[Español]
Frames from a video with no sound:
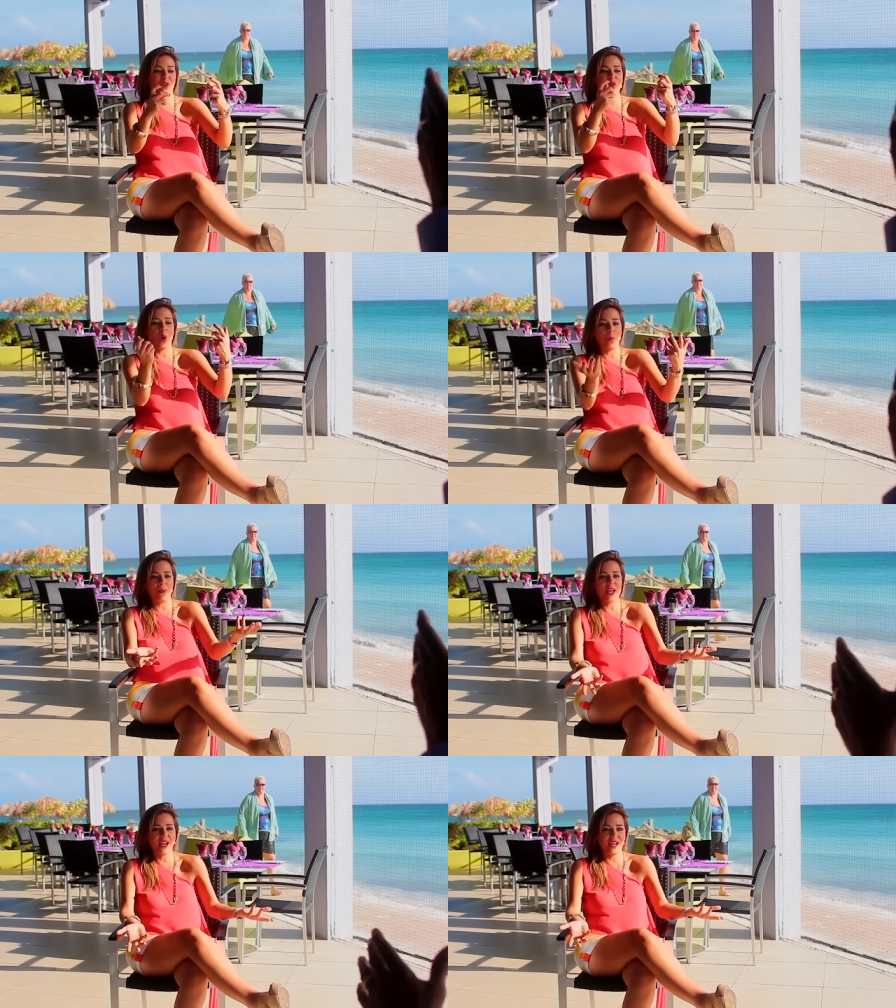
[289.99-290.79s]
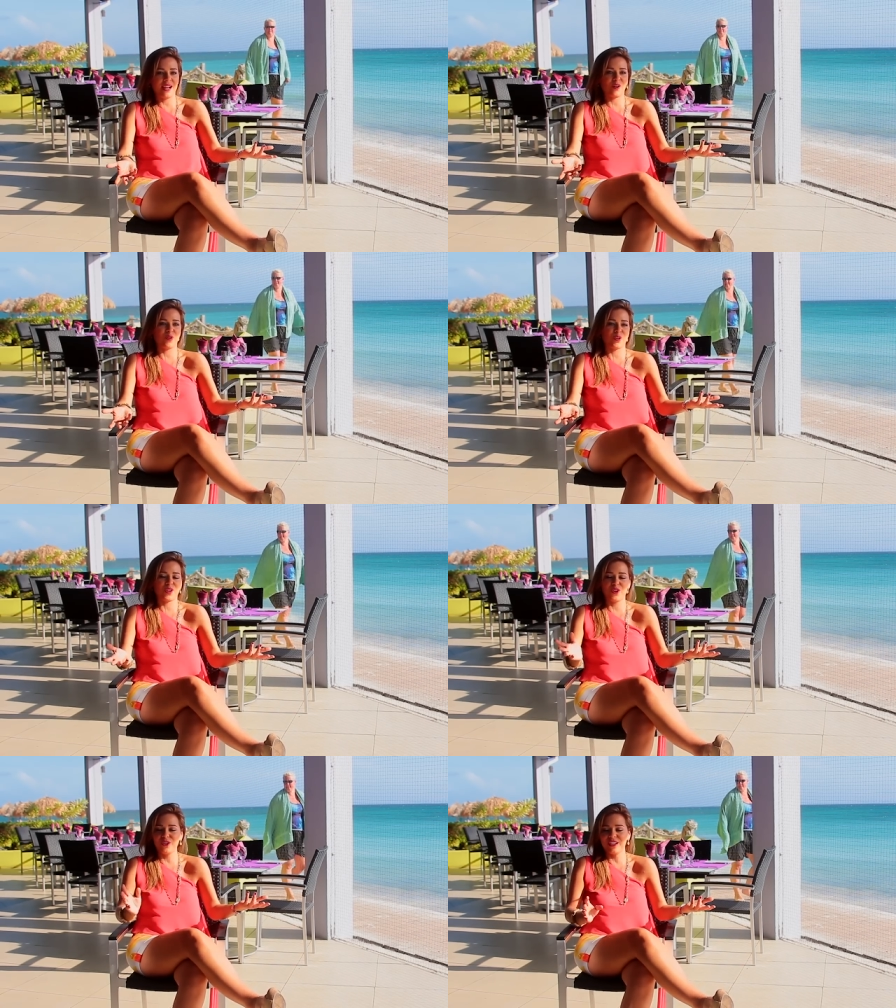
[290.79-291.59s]
con los pies el
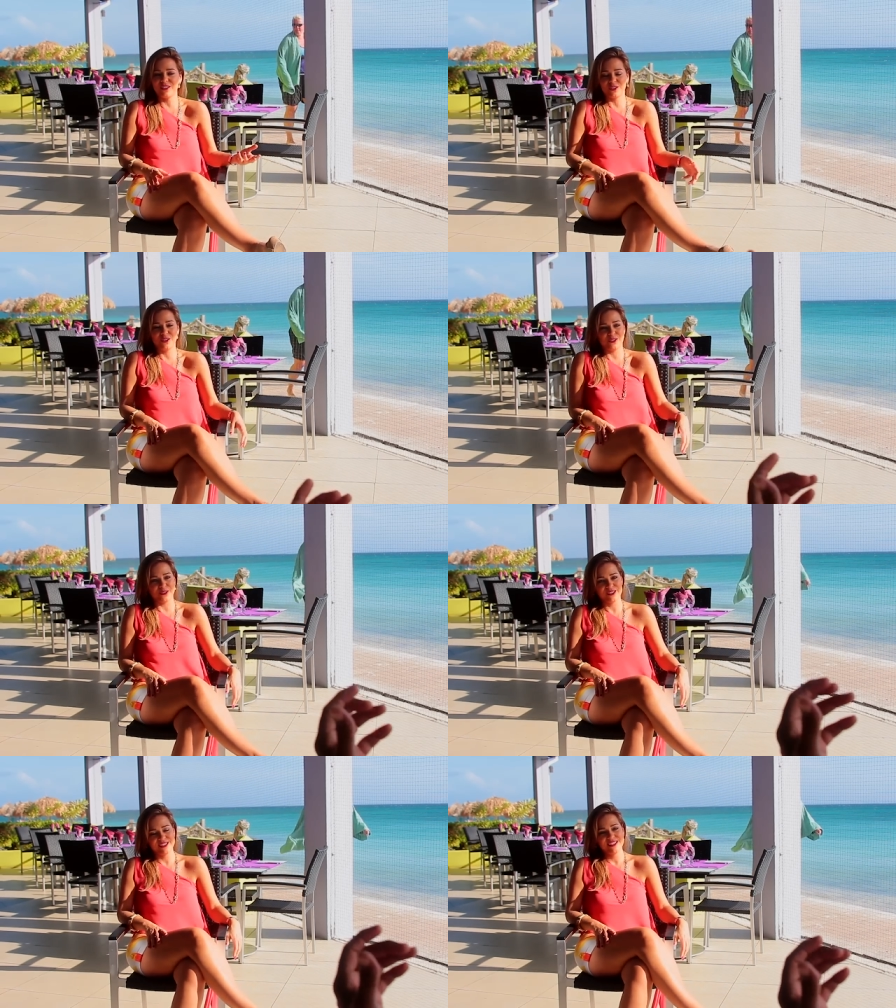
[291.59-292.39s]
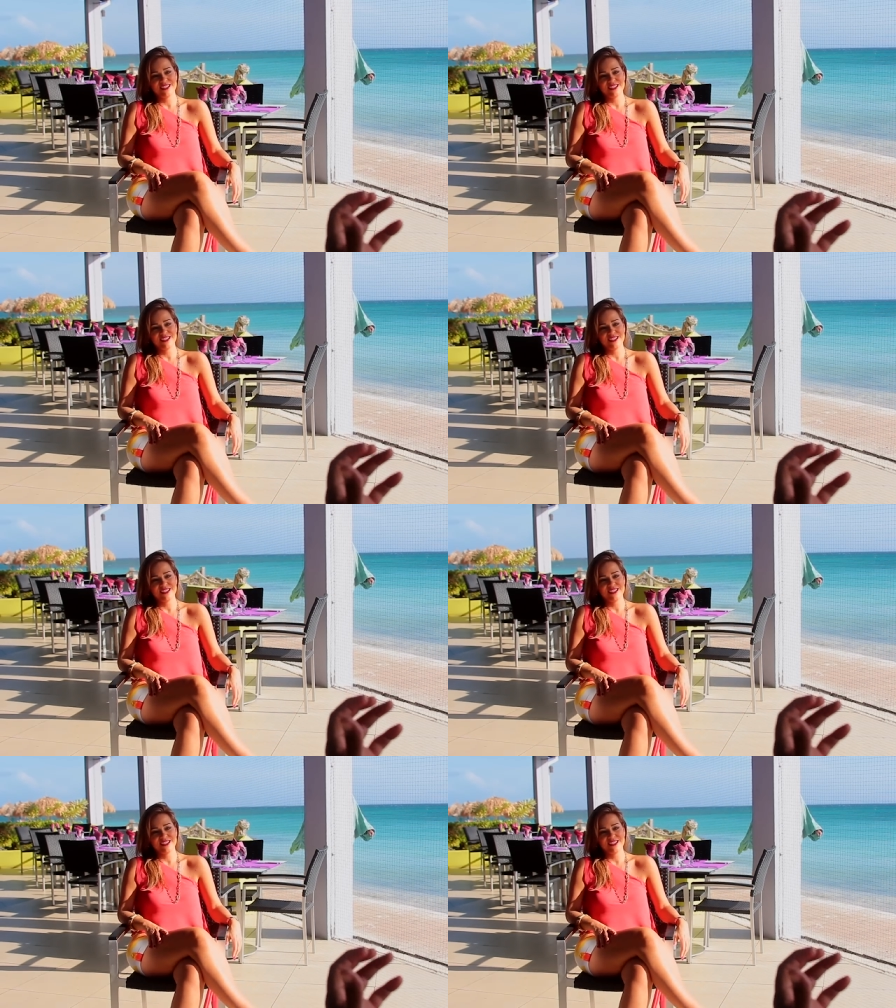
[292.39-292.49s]
acordeón y todo. Eh,